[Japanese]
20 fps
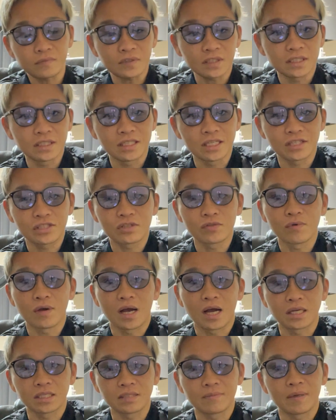実は
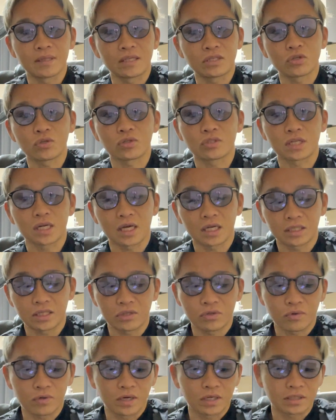初めて。ちょっと繋がって
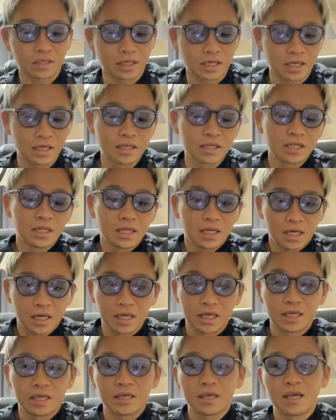るところあるかな。は
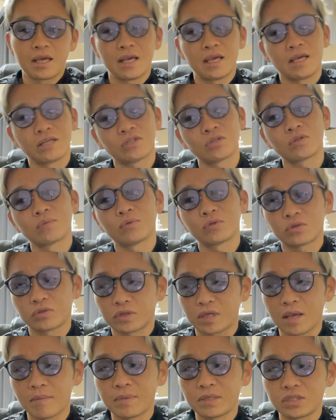い。えー、ちょっともっと
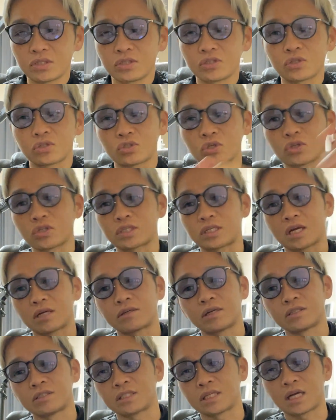厳密に言うとちょっと違う
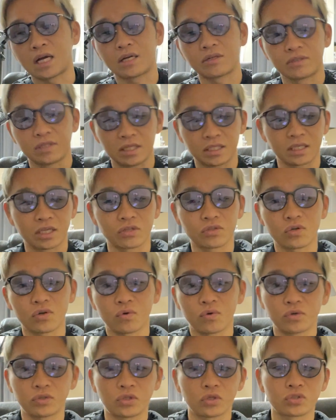感じがあるんですけど、それ
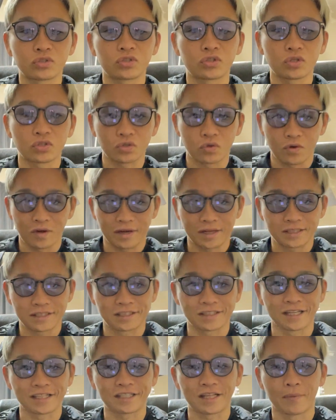を一つ一つお話
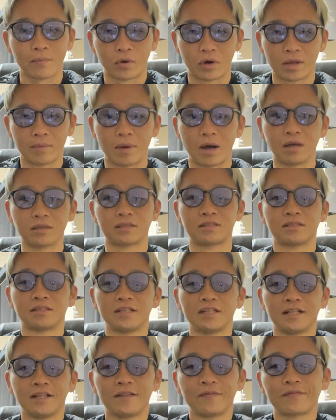しさせてもらいます
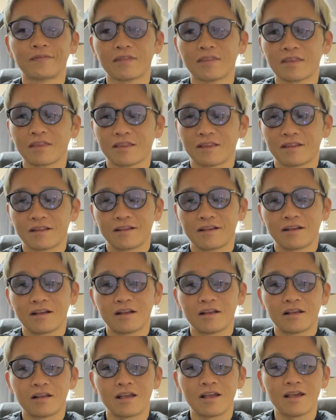
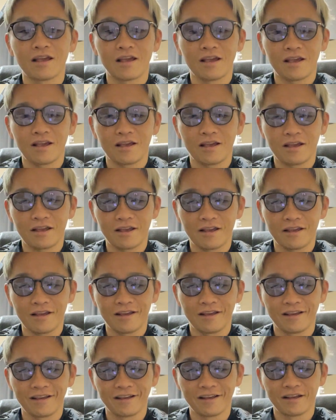えー、
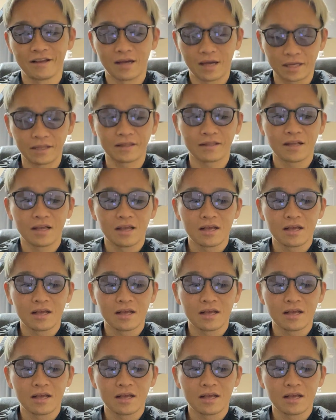はい。